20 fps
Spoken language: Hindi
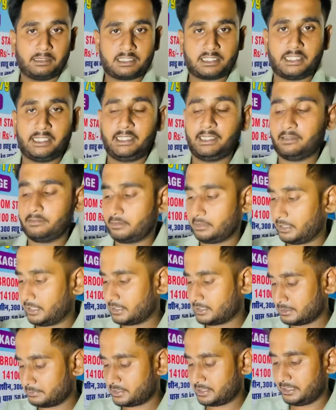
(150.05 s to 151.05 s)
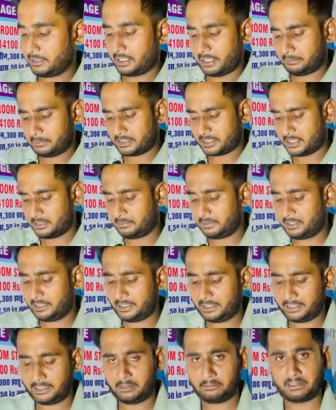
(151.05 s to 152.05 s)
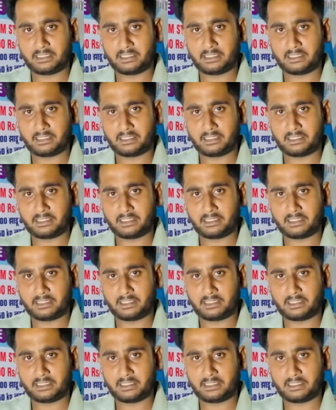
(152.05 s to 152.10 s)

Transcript: मशीन वगैरह सब चाहिए अगर मशीन भी नहीं लेनी